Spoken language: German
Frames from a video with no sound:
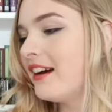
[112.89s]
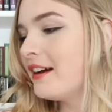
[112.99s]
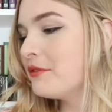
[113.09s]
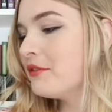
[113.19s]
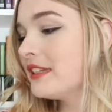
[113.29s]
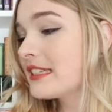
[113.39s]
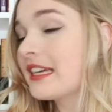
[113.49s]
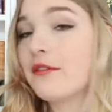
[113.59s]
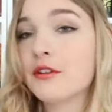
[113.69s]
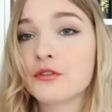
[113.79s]
Ähm, ich finde das
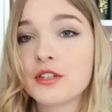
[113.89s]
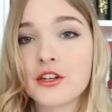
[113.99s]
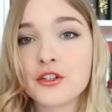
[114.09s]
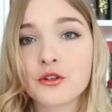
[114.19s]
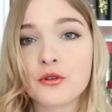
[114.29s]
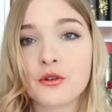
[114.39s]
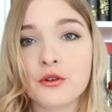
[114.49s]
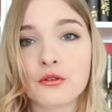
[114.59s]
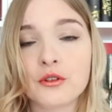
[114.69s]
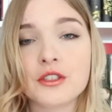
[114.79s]
Cover total
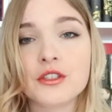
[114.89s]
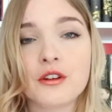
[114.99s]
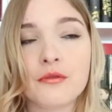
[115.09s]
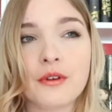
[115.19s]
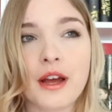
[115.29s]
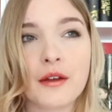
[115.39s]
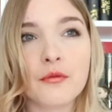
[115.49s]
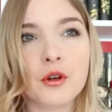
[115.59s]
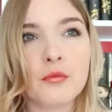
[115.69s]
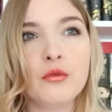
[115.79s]
schön und zur
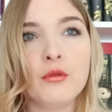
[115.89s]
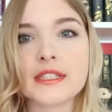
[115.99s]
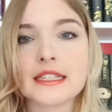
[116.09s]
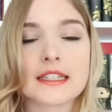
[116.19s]
Frankfurter Buchmesse